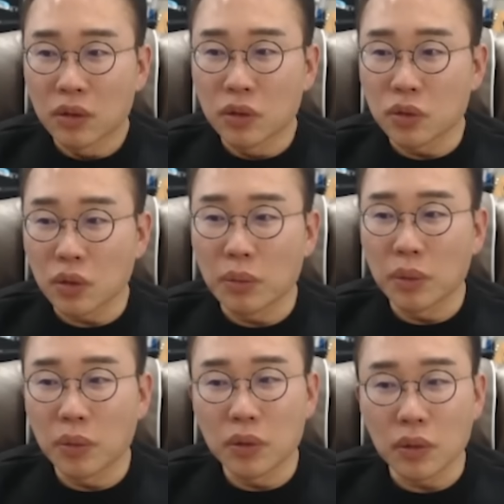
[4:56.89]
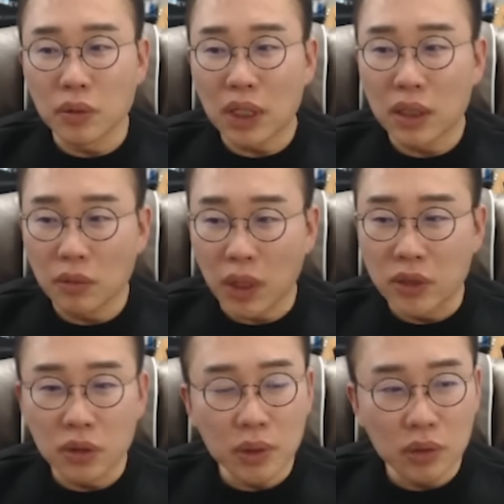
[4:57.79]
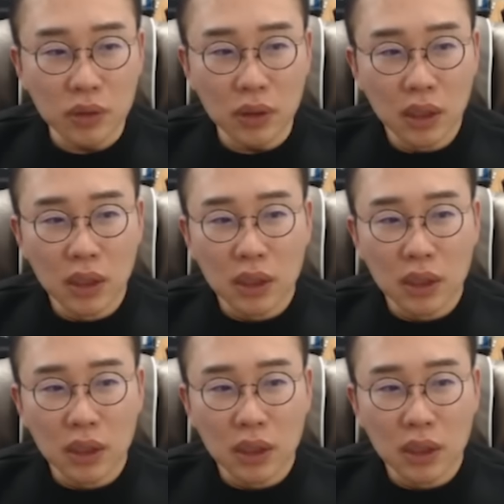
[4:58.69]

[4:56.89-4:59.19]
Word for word: 그쪽을 한번 보는 것도 하나의 관점이고요.